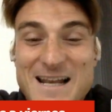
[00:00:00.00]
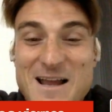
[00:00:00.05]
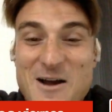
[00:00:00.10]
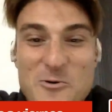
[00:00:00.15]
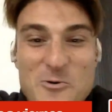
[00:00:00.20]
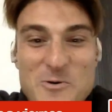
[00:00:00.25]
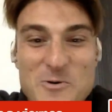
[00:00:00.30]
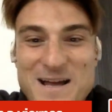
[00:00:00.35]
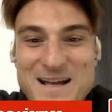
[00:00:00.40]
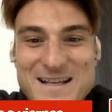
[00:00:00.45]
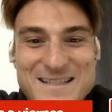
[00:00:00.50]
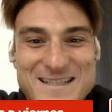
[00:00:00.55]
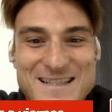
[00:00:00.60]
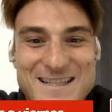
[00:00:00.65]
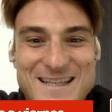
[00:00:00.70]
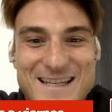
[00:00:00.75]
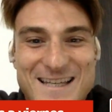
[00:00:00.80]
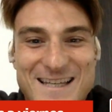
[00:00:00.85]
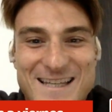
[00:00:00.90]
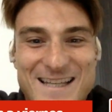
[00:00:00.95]
lagunas
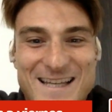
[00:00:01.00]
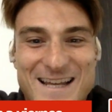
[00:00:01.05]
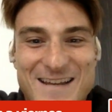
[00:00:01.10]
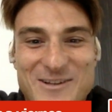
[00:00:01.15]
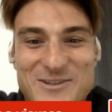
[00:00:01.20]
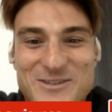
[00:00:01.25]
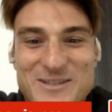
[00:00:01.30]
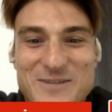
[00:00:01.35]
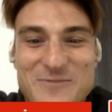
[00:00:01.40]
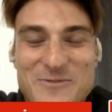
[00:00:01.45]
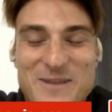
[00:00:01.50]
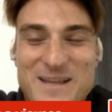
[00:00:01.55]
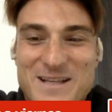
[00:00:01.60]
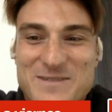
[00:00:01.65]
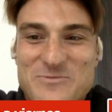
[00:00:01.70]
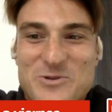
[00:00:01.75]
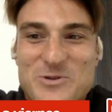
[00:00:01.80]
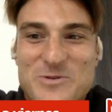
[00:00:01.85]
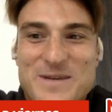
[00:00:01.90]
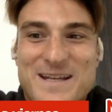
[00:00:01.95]
de, que no te
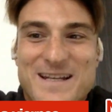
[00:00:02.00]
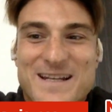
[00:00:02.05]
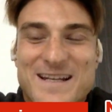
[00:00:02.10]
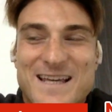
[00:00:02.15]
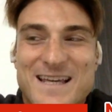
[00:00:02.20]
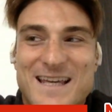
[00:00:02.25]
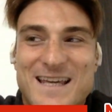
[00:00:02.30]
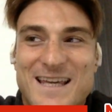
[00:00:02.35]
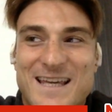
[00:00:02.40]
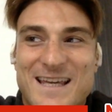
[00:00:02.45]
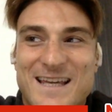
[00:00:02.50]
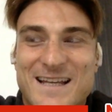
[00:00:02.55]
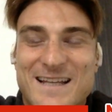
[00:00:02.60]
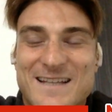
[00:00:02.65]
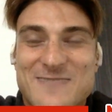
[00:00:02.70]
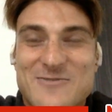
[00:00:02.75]
acuerdas muy bien qué,